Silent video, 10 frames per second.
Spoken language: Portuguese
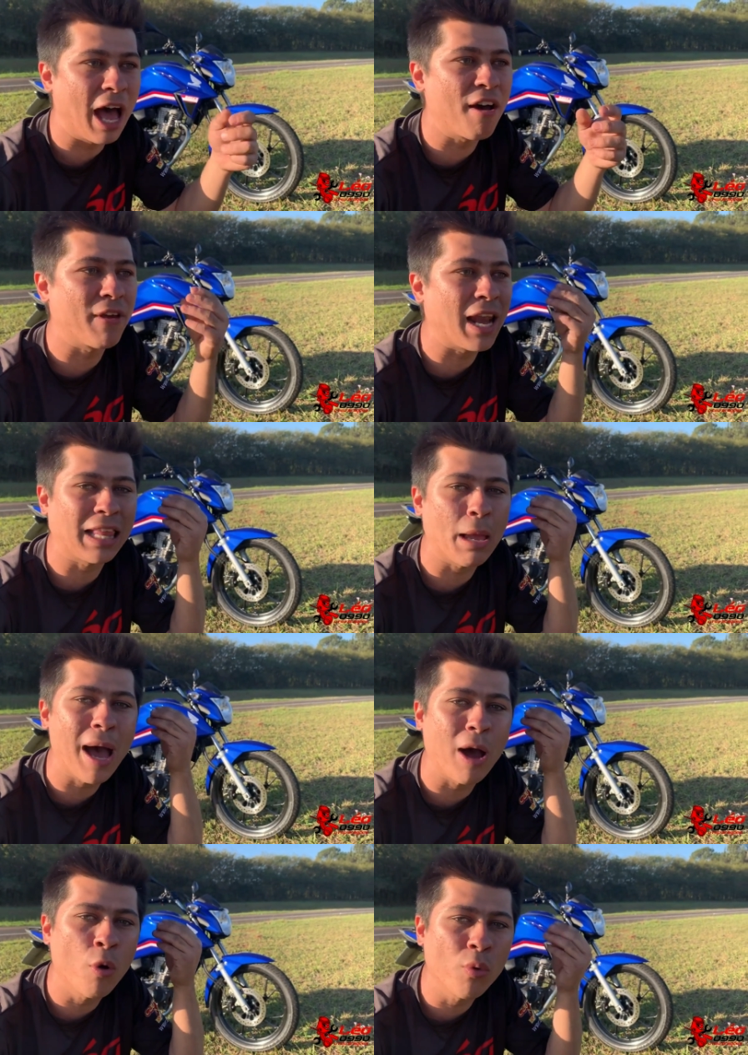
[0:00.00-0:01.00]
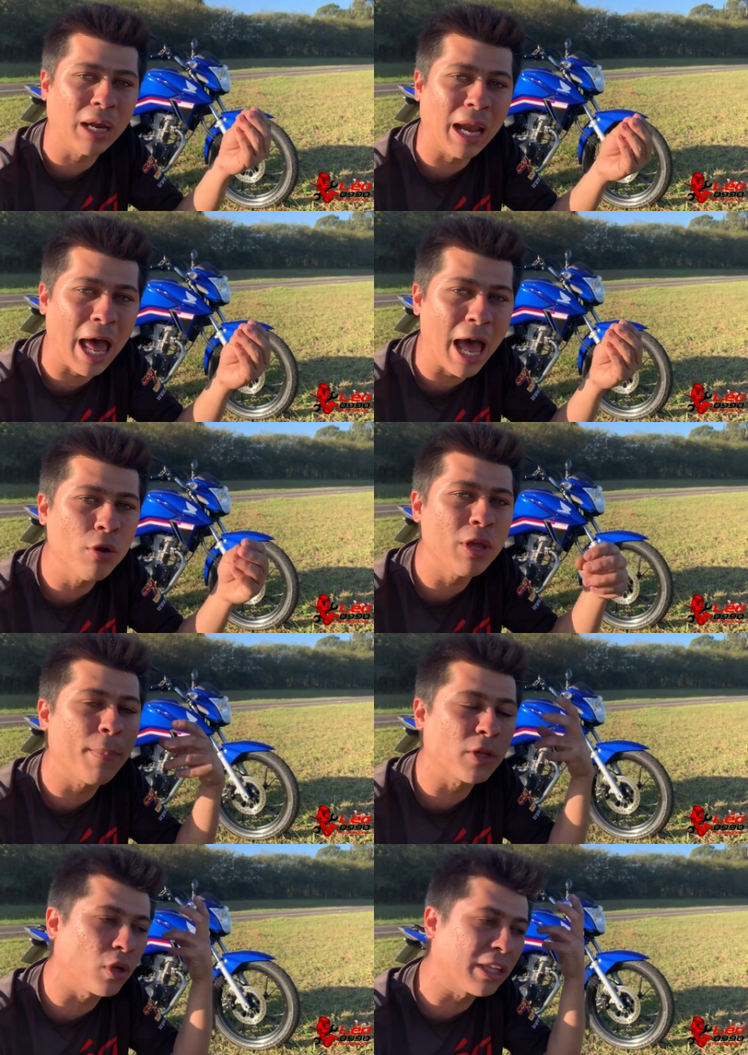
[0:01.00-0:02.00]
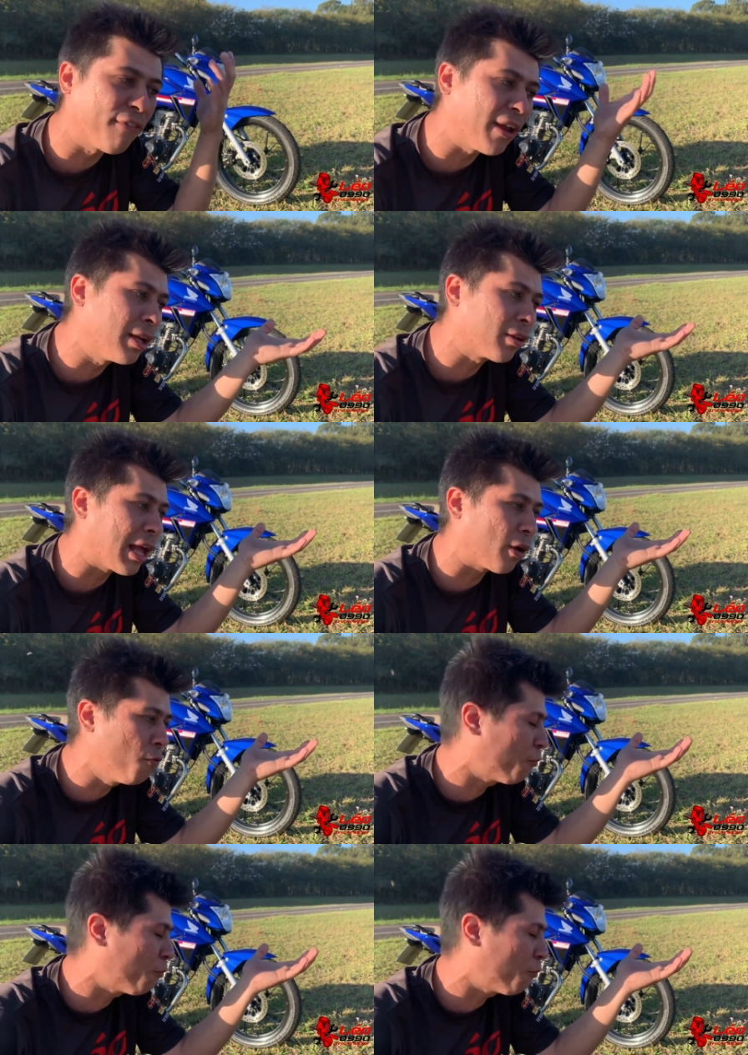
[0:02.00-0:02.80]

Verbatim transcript: A vela tá marrom claro e a pessoa tá falando que tá com